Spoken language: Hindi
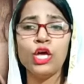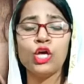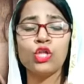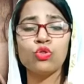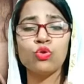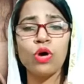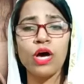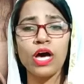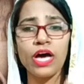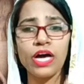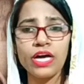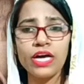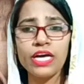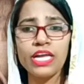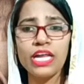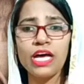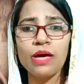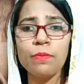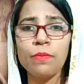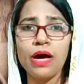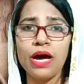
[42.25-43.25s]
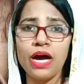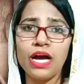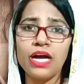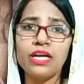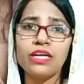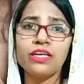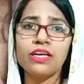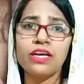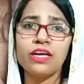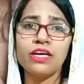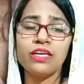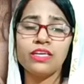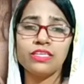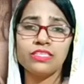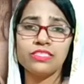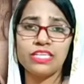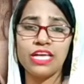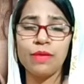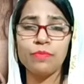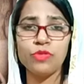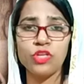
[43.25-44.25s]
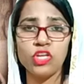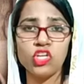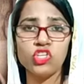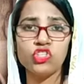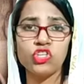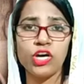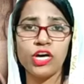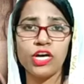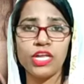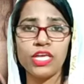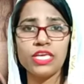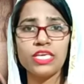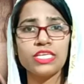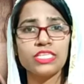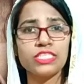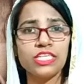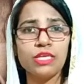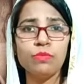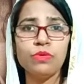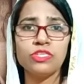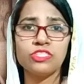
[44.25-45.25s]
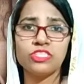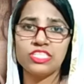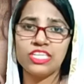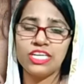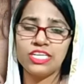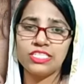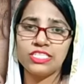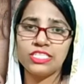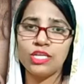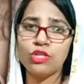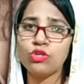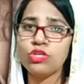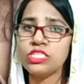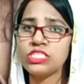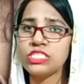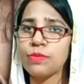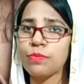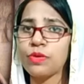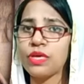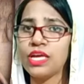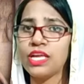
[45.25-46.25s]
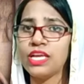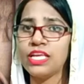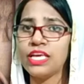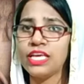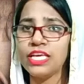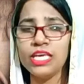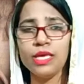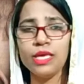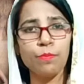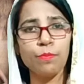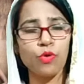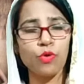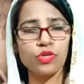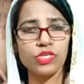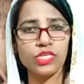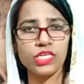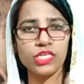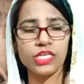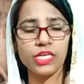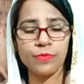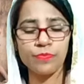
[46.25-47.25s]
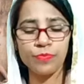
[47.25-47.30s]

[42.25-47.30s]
तो अगर आप आर्ट का एग्ज़ाम देने जा रहे हैं किसी भी स्टेट से तो ये सबके लिए ही इंपॉर्टेंट है